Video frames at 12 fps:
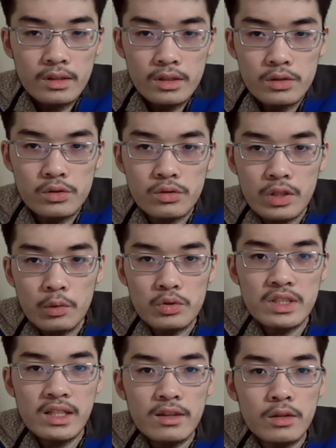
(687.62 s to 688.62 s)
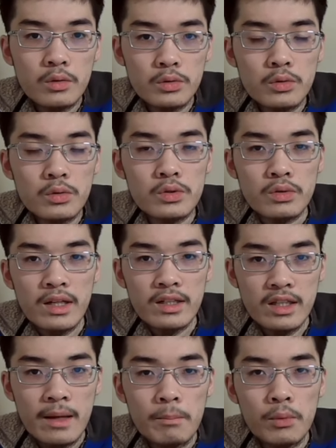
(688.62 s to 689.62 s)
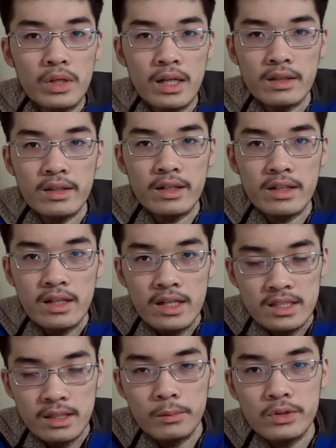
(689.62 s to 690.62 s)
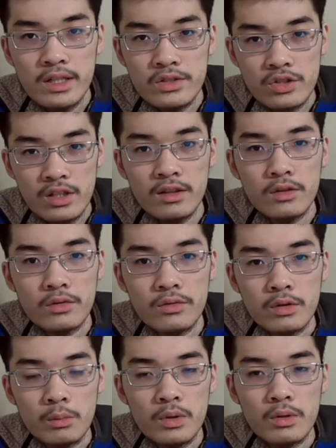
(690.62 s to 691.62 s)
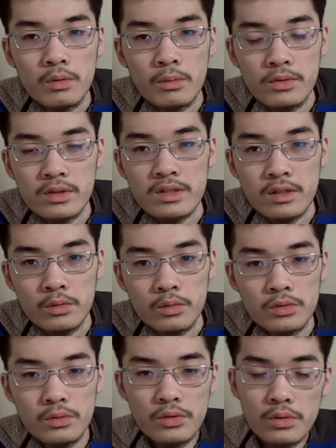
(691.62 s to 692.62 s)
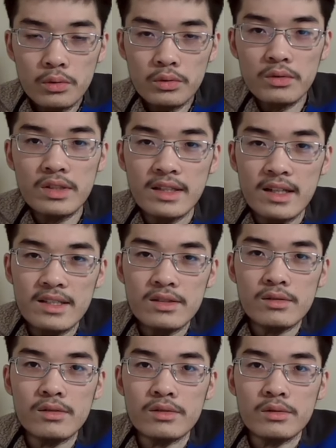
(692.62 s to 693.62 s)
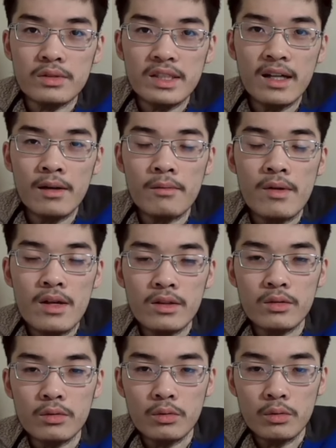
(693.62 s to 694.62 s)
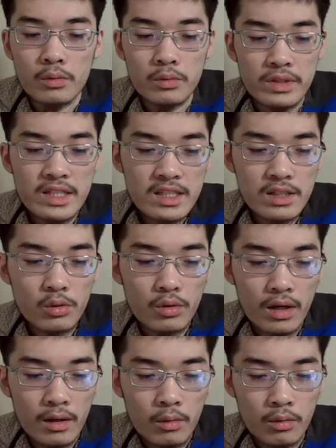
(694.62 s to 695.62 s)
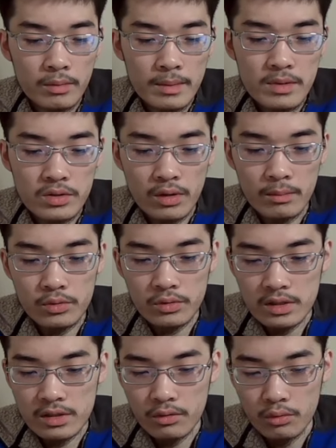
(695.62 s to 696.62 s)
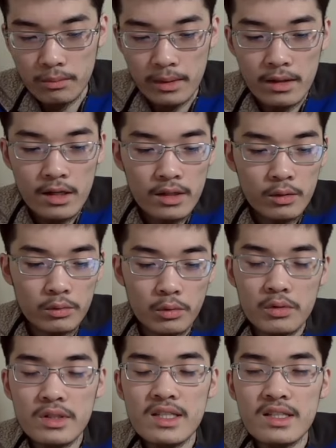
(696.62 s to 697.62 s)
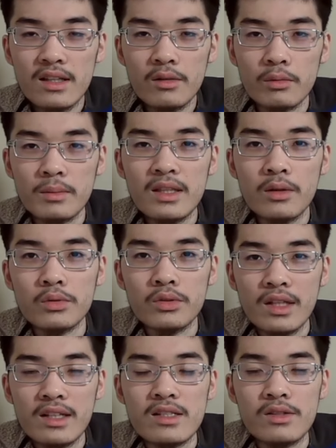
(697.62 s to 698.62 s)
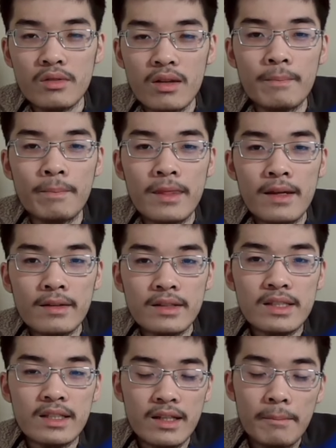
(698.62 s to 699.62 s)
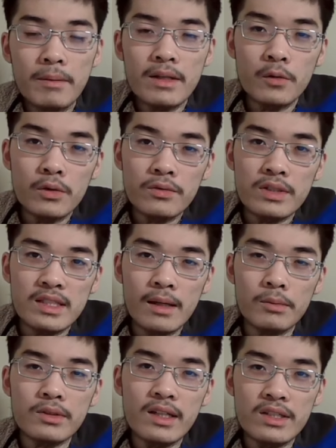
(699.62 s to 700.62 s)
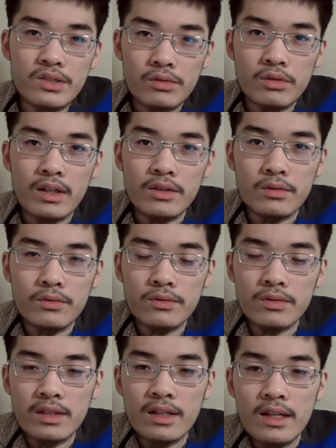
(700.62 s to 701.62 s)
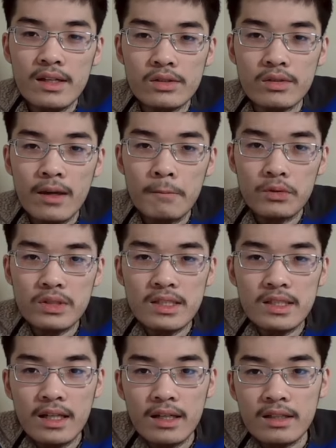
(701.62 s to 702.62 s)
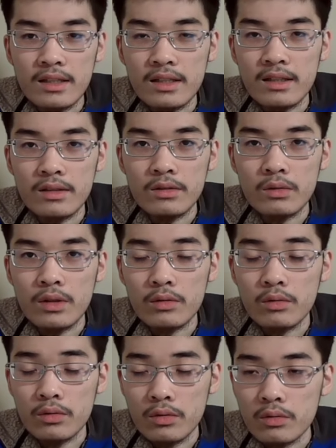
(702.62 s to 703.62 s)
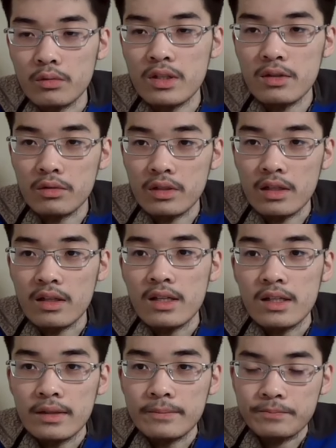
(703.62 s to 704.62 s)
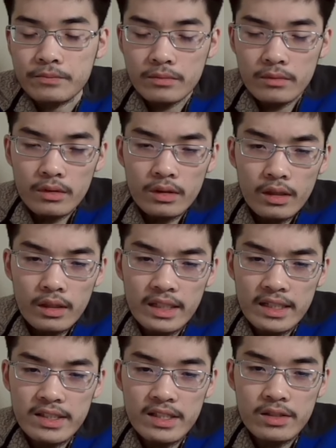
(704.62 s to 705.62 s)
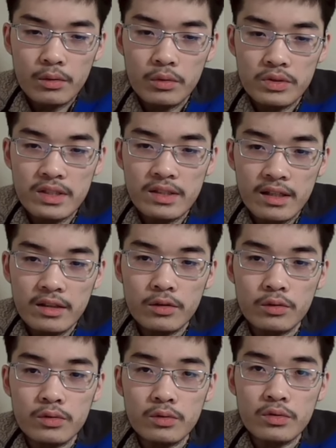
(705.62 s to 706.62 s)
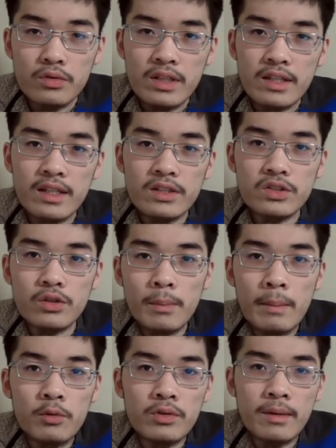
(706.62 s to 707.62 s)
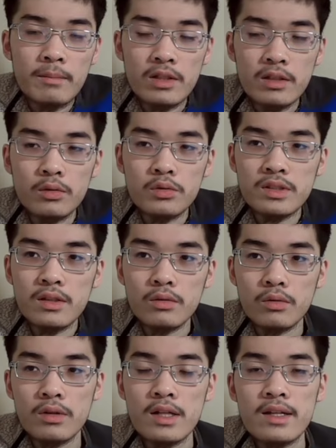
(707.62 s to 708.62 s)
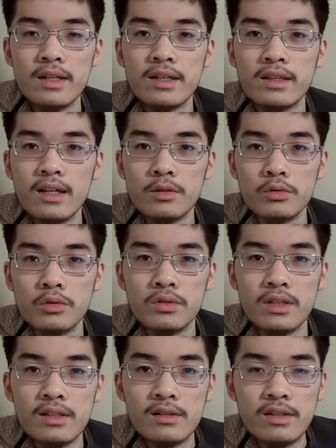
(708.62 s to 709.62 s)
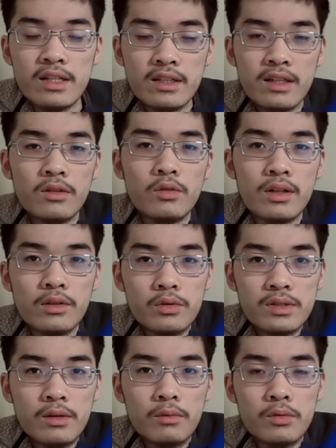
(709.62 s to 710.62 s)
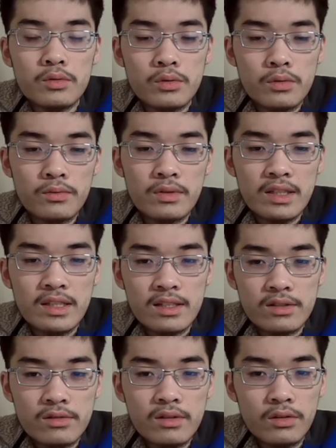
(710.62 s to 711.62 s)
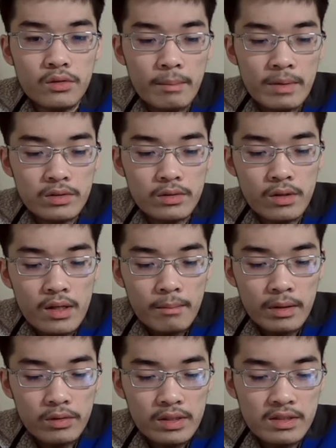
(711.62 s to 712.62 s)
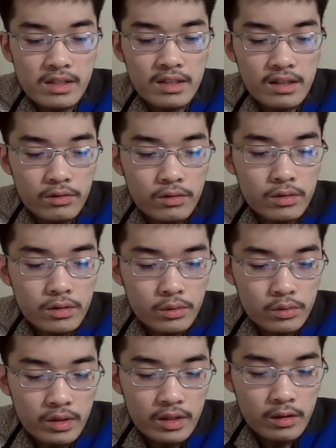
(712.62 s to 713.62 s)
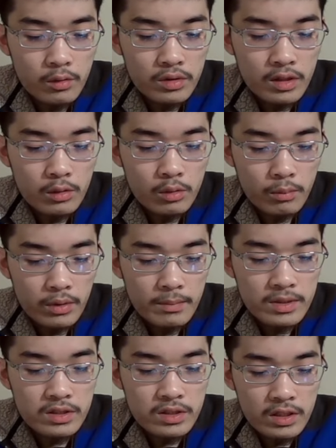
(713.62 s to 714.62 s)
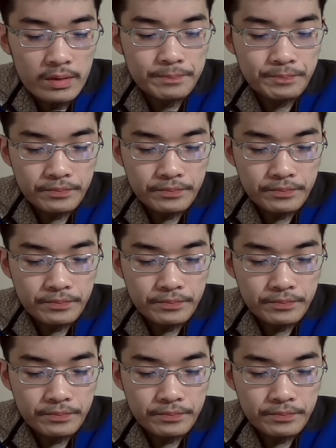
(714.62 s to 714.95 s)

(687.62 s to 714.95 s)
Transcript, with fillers: すぐに応じないっていうことこそ、やはり憲法違反であり、サボタージュだっていうふうに思い、思うんですけど、そういうことに対するその批判っていうのを、この維新とか国民民主とかもそうですけど、まあ、ろくにしたのを見たことないですよね。ですから、やっぱりこういうふうにサボタージュとかいうふうに、その憲法審査会に、あの、の議論に、やすやすと応じないっていう、そういう立憲主義を守るために当然の態度をとっている立憲とか共産をそういうふうに非難するっていうのは、まず、後外れでやるっていうことは言っておきたいと思いますし、